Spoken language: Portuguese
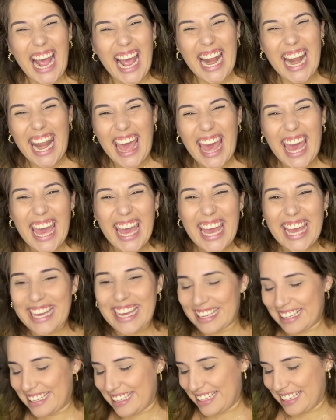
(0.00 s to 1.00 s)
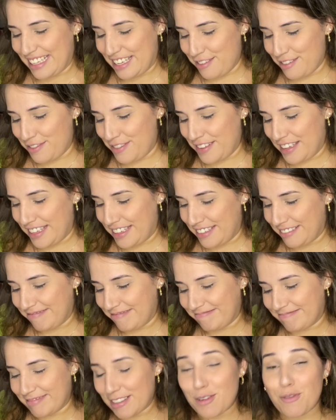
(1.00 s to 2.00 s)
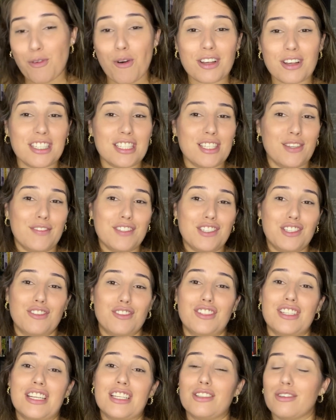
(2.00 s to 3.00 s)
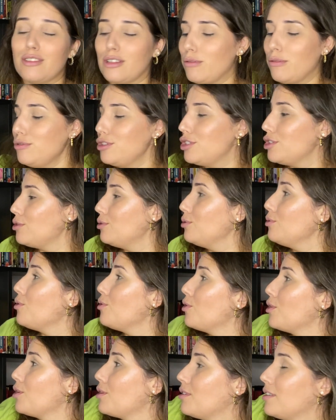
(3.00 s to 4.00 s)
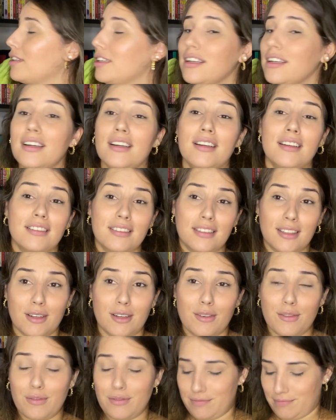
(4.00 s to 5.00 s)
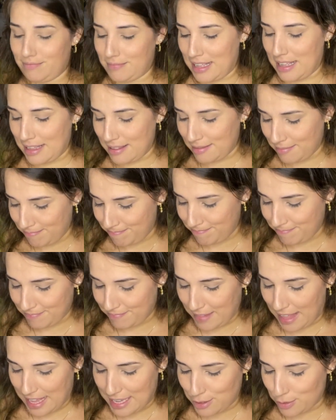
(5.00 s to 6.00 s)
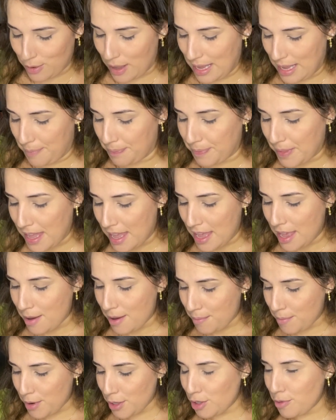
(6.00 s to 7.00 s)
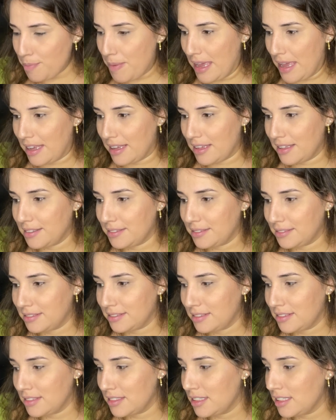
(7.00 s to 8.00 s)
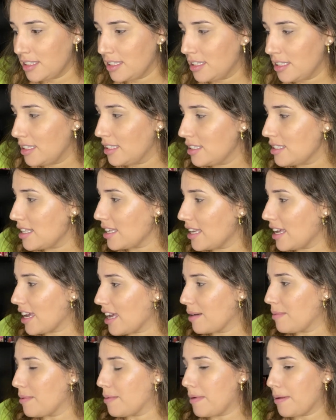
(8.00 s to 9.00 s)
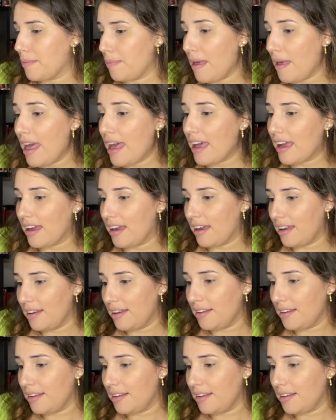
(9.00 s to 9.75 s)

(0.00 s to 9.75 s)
né? Enfim, eu gosto desse vestido. Gente, eu não tiro do couro. Então, né? É isso aí. Muito bem. Você quer que a mamãe pega?